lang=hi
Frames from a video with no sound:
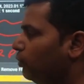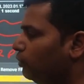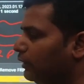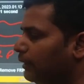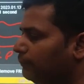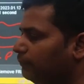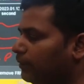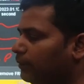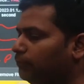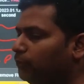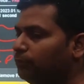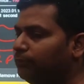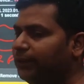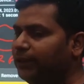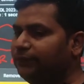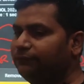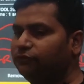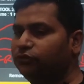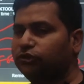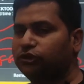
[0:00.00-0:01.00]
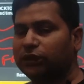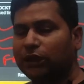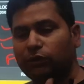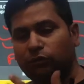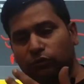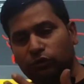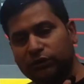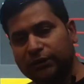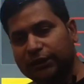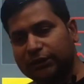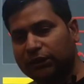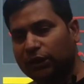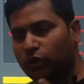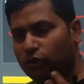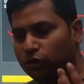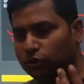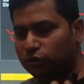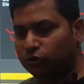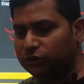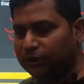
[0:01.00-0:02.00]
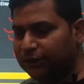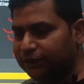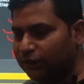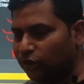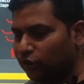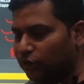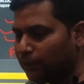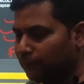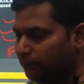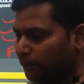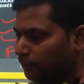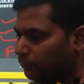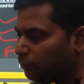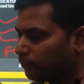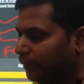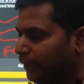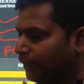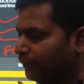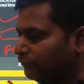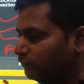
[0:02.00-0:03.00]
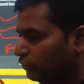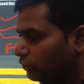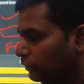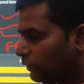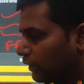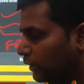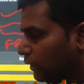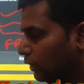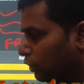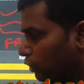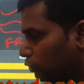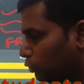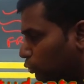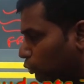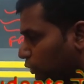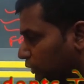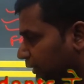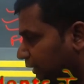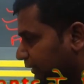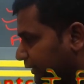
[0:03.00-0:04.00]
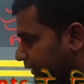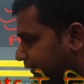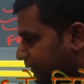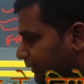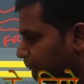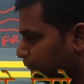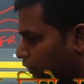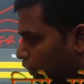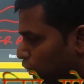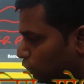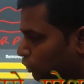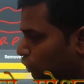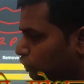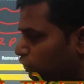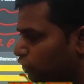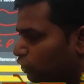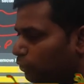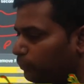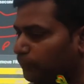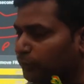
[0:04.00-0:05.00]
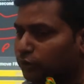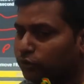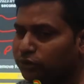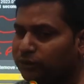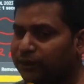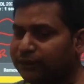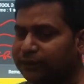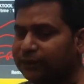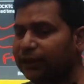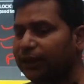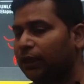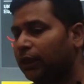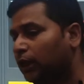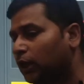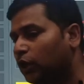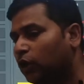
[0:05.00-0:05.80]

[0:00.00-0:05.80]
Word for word: और आपका मोबाइल फोन चालू हो जाता ऑन हो जाता और आपके मोबाइल फोन का लॉक टूट जाता है सैमसंग लॉन्चर ओपन हो जाता